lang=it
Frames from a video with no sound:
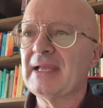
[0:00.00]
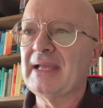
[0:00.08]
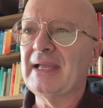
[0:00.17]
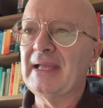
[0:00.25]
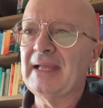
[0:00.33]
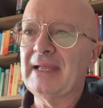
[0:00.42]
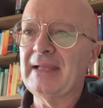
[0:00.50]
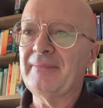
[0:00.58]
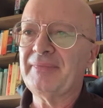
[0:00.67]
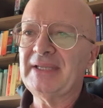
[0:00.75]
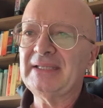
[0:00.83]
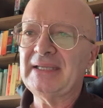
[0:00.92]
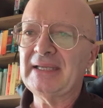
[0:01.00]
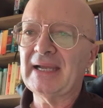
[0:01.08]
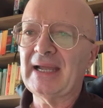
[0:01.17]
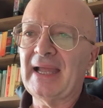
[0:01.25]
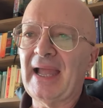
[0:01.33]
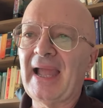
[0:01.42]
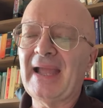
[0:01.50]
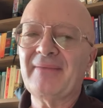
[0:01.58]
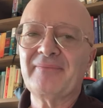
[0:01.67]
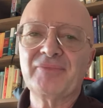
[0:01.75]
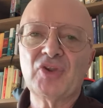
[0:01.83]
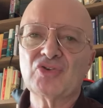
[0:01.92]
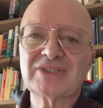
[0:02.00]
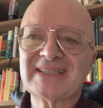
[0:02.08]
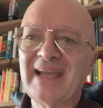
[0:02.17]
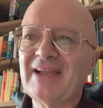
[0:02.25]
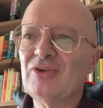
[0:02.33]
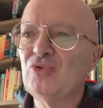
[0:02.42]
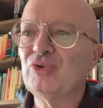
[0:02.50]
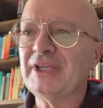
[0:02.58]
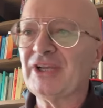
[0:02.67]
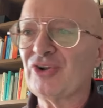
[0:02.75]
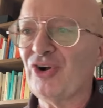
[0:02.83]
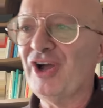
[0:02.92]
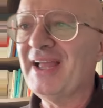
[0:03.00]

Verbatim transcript: eh, di dire è non sei l'unico.